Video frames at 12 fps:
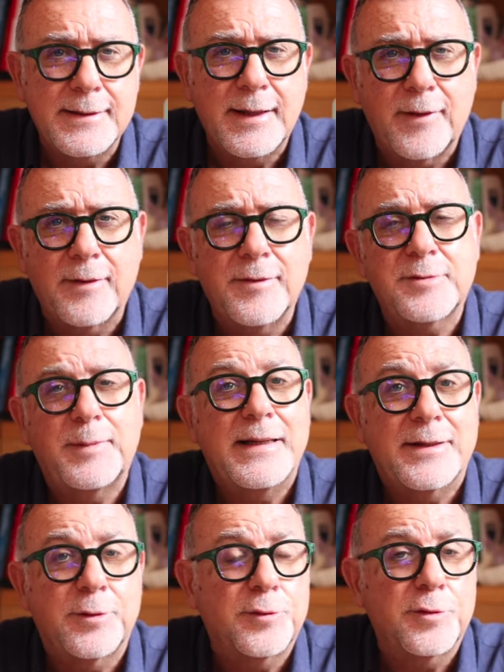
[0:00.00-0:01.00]
devono aver
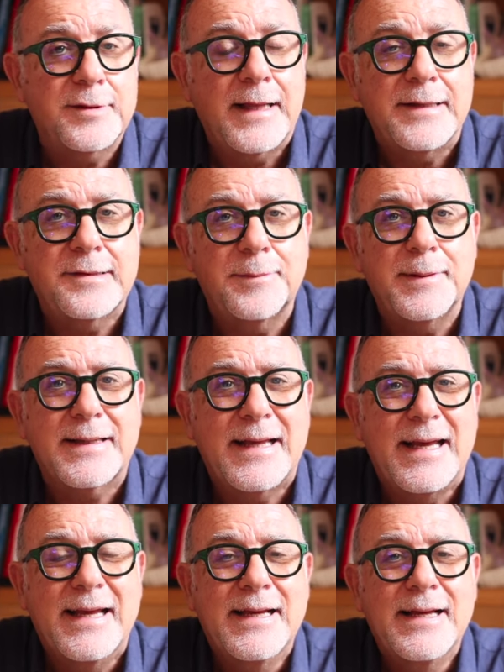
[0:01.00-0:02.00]
sbagliato sostanza
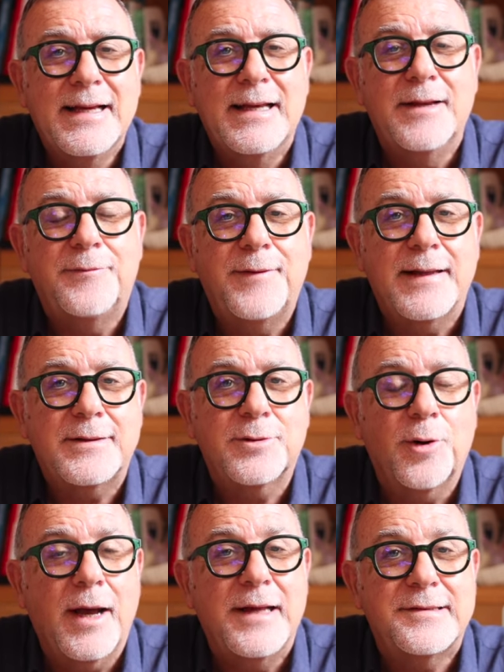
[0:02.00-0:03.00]
perché
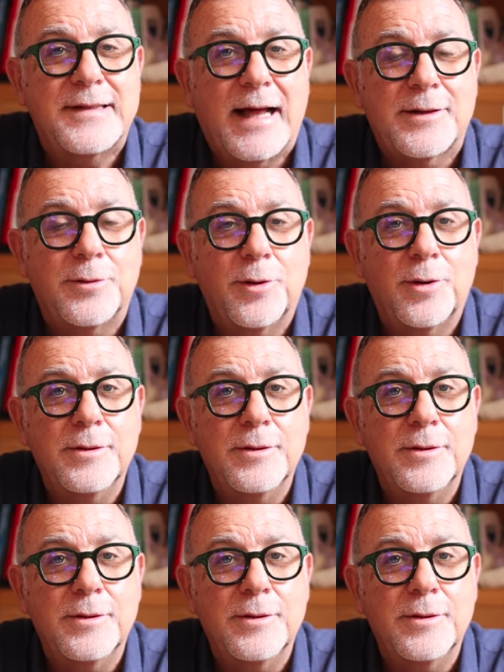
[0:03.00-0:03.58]
l'effetto è stato